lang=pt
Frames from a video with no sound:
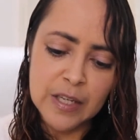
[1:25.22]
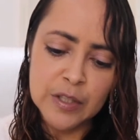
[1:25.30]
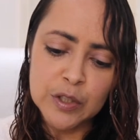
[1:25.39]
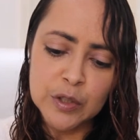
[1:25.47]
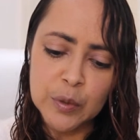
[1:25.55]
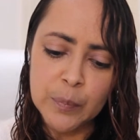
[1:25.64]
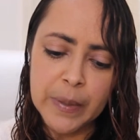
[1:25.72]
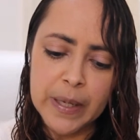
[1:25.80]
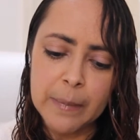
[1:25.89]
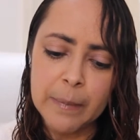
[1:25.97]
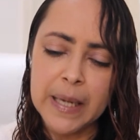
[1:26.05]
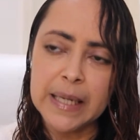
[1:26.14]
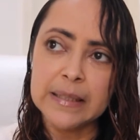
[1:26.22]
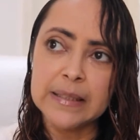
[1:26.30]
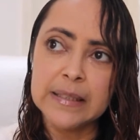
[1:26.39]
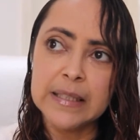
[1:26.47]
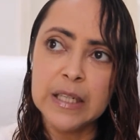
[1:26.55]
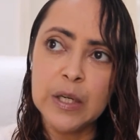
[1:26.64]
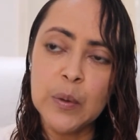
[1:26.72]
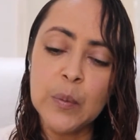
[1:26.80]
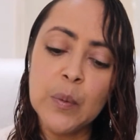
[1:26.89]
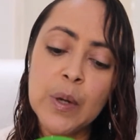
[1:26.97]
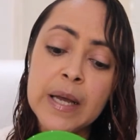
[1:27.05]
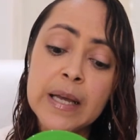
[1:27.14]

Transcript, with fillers: Super reparação,